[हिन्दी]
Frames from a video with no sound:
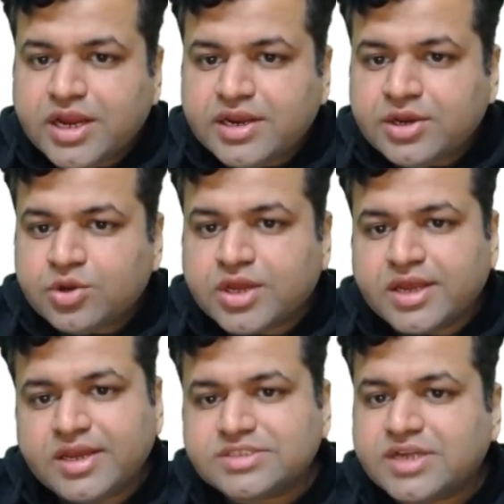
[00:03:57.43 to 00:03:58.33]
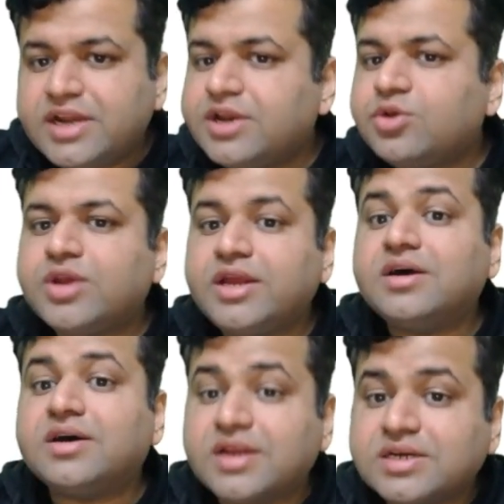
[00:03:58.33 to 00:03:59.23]
एट इंटू नाइन यस एट इंटू नाइन
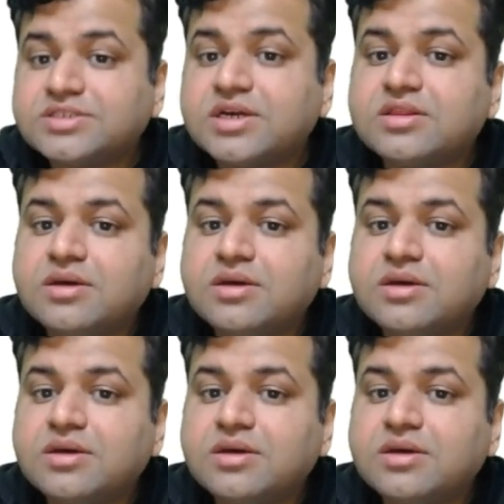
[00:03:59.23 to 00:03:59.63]
रख सकते हैं